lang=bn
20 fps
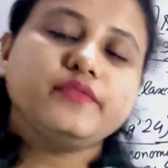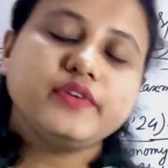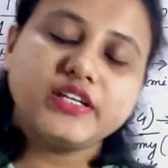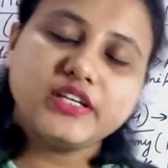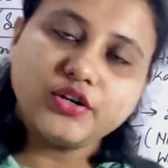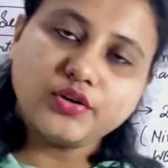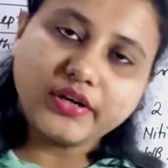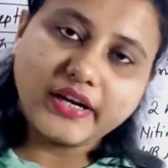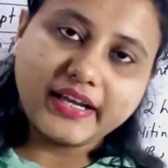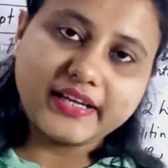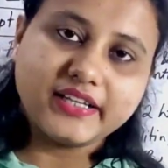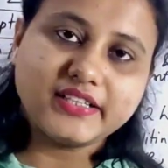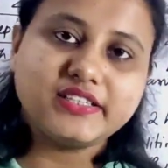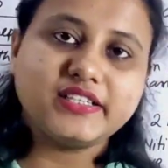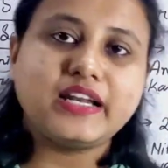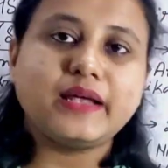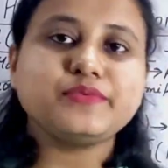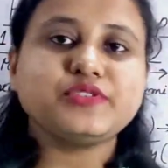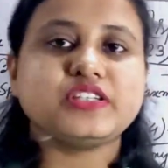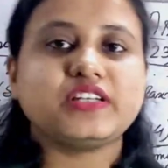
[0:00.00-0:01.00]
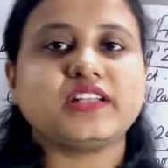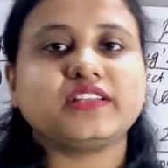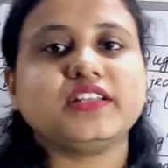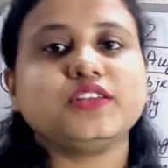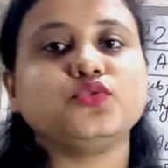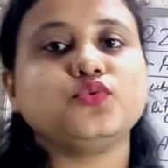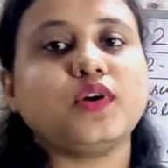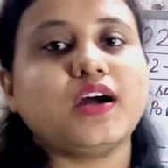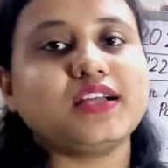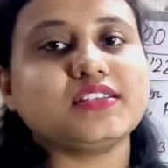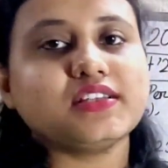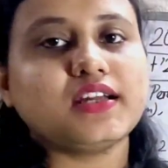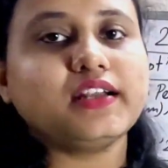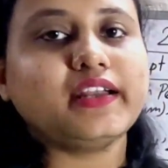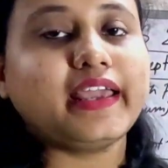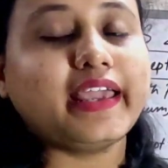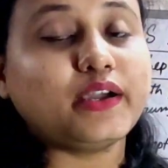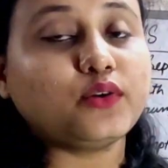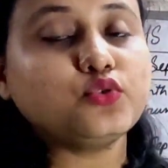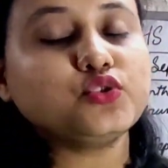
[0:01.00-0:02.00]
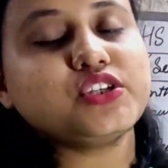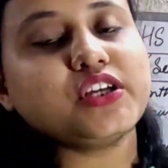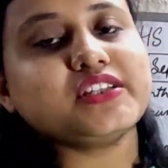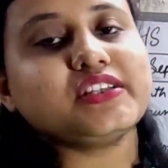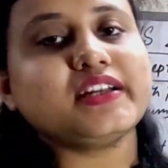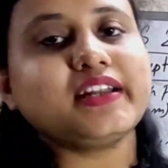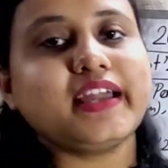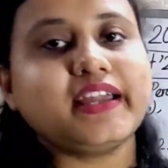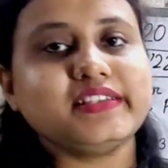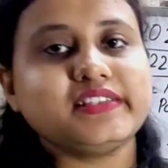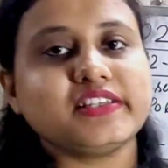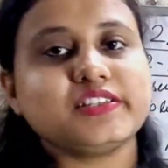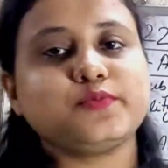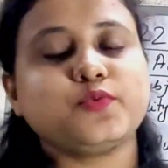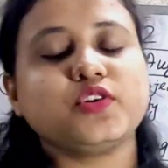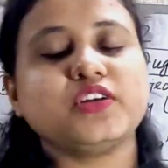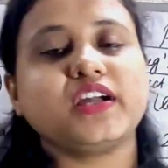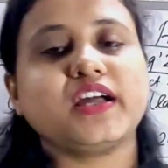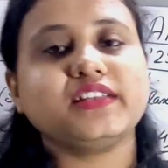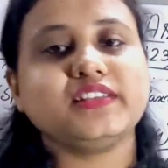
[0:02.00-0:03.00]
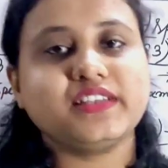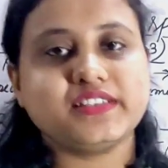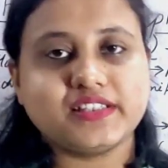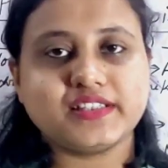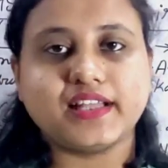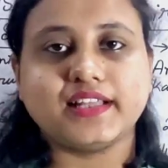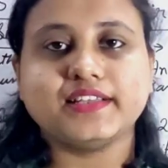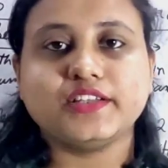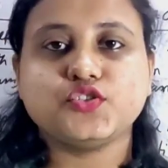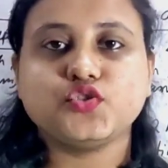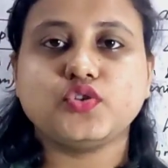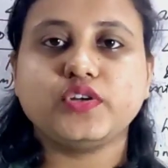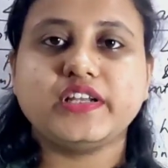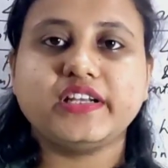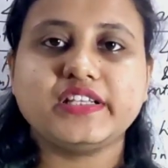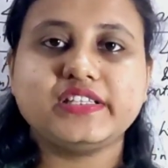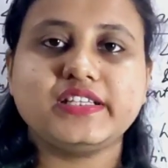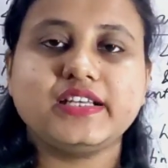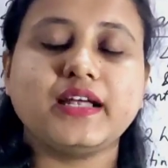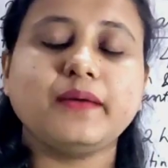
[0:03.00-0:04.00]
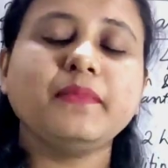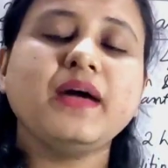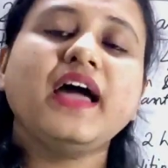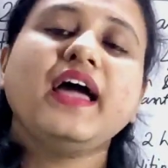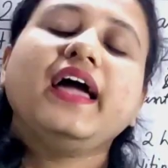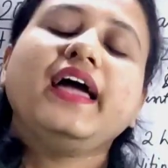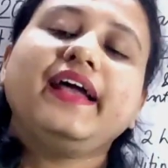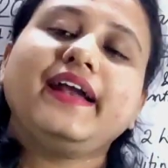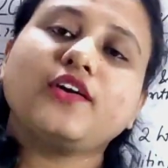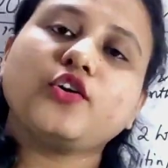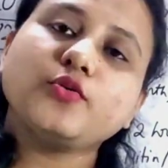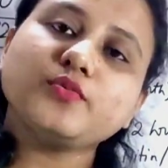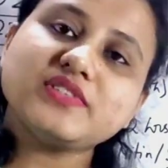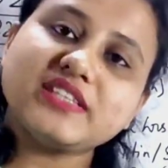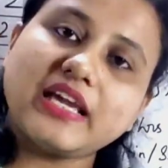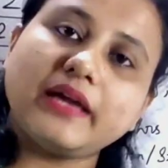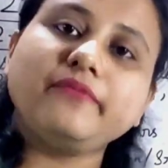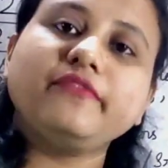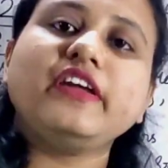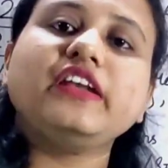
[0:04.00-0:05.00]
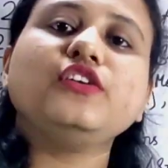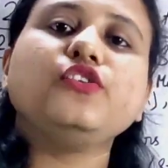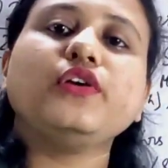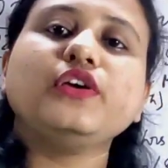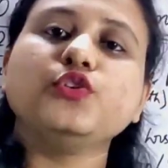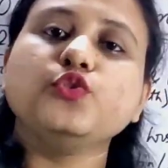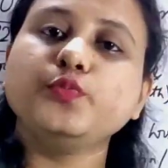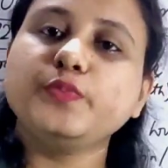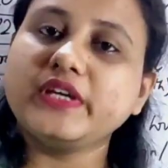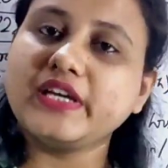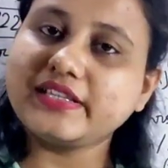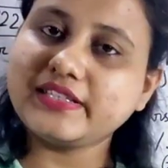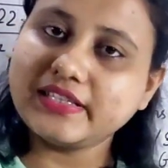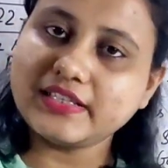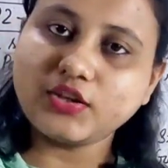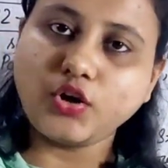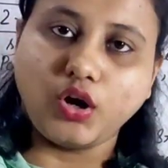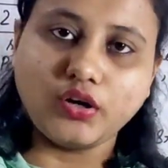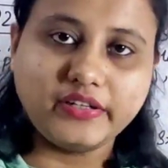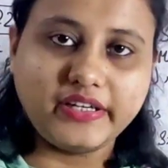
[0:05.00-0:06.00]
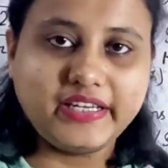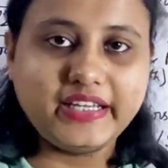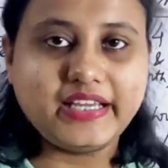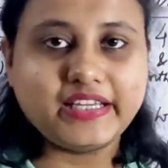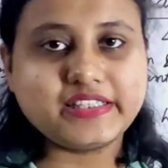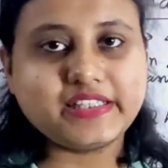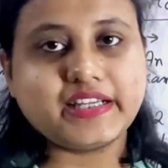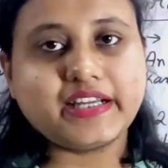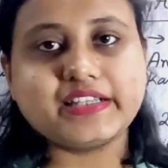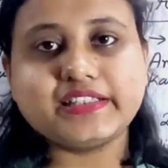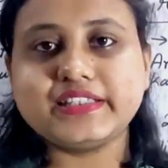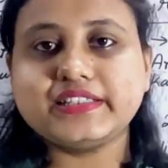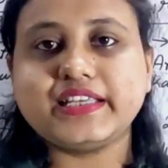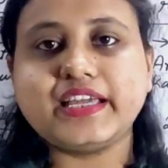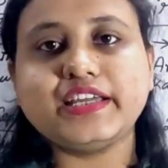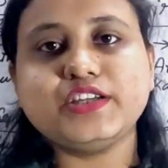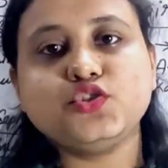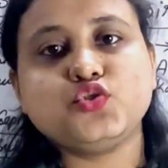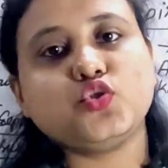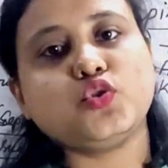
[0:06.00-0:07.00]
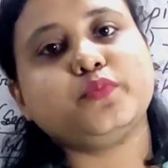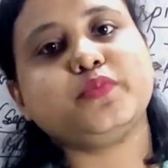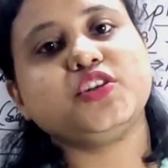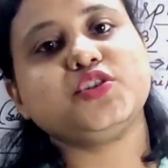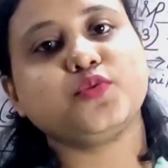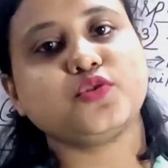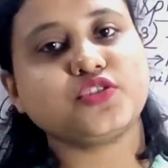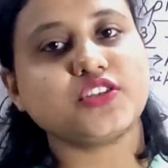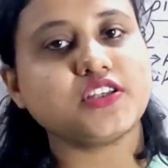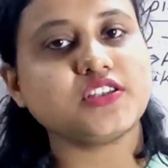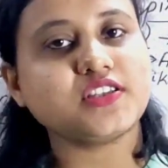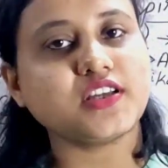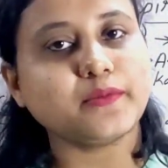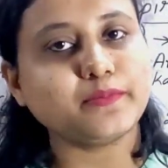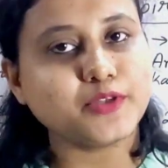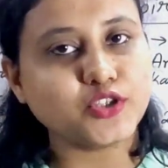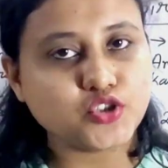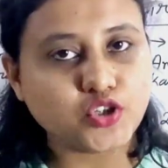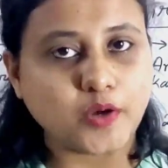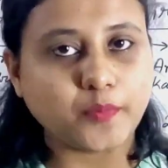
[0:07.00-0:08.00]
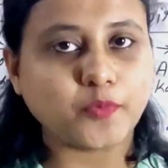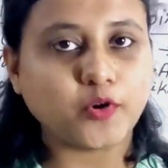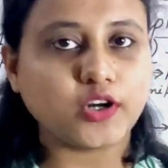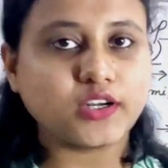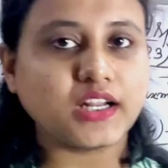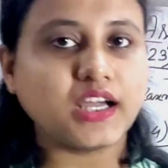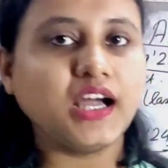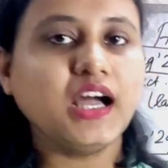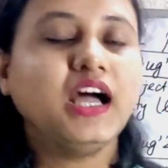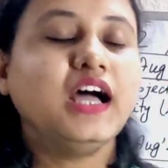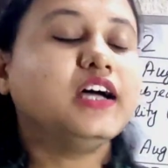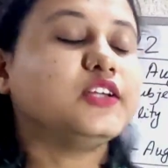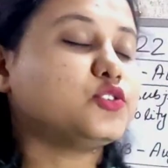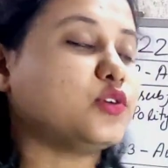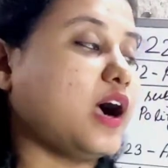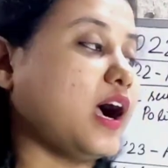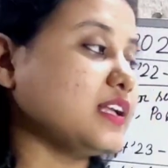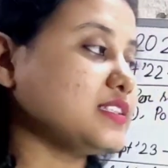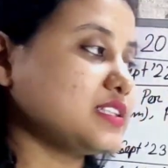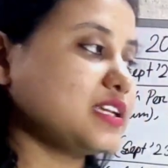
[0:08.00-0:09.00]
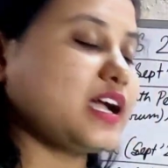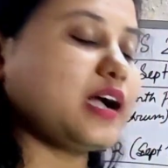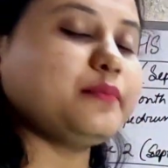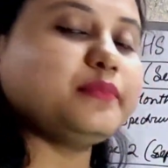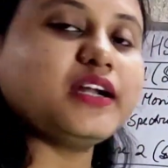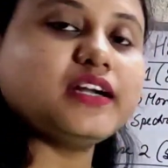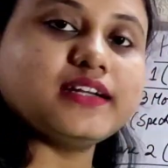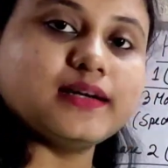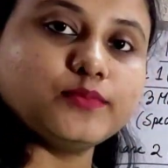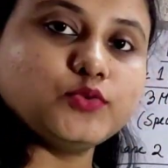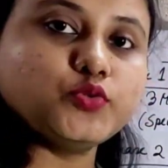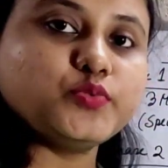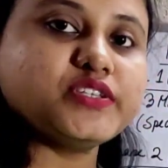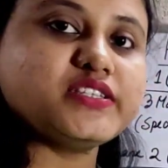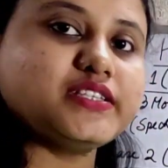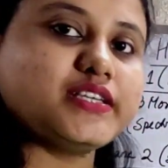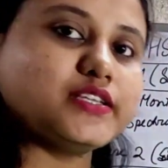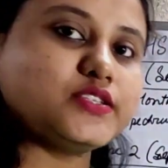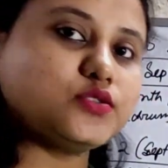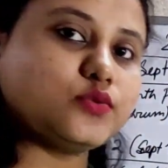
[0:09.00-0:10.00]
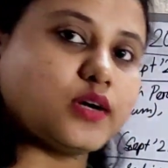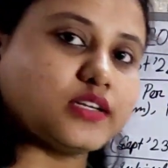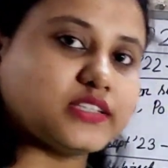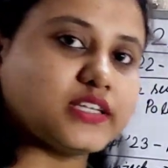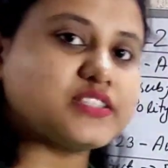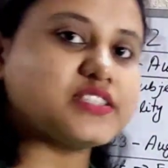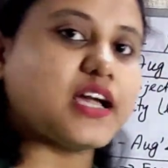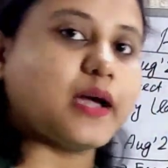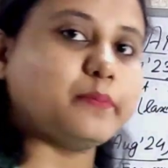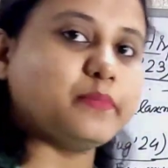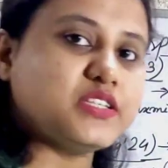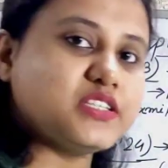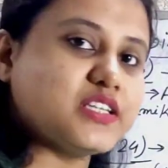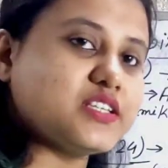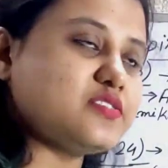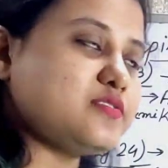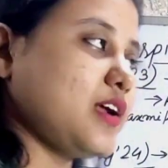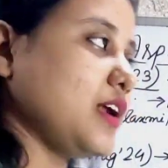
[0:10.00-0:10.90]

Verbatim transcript: ভিডিওটা এনেছিলাম সেটাতে দু হাজার একুশে যারা এইচএস পরীক্ষা দিয়েছে তাদের জন্য এনেছিলাম এরকম সেম ভিডিও ইউপিএসসিতে অলরেডি এসে গেছে তেইশ চব্বিশ পঁচিশ ছাব্বিশ সবকটা তো আজকে আমরা ডাব্লিউবিসিএস দু হাজার ছাব্বিশের